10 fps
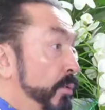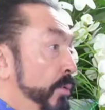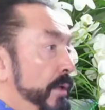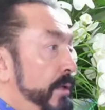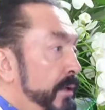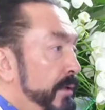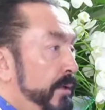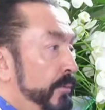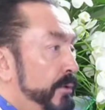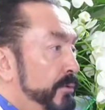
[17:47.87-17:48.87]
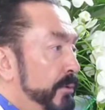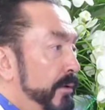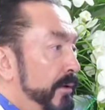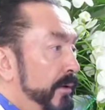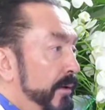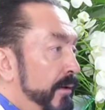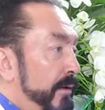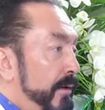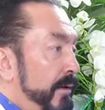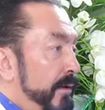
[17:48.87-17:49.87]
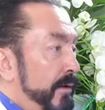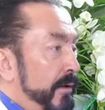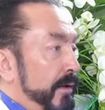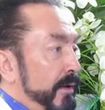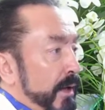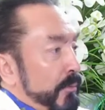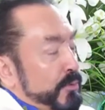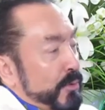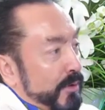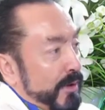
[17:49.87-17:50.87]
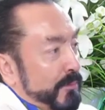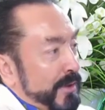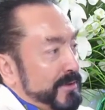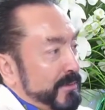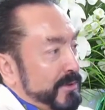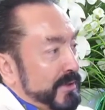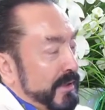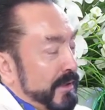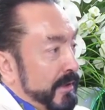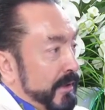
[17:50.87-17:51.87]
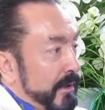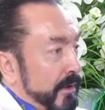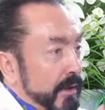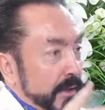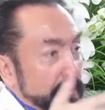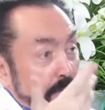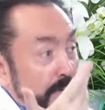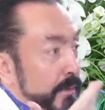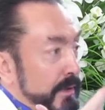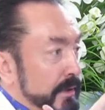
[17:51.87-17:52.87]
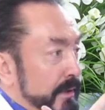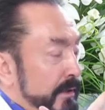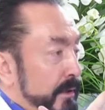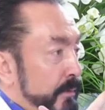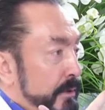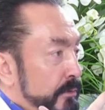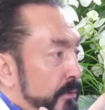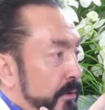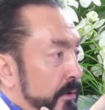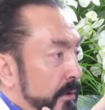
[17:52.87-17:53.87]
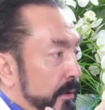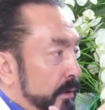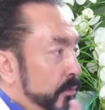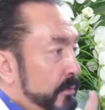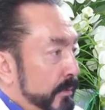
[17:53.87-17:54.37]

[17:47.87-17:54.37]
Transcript: bu beni ilgilendirmez diyor. Ya bu çok ahmakça bir şey. Ahiret o da beni ilgilendirmez diyor. E o zaman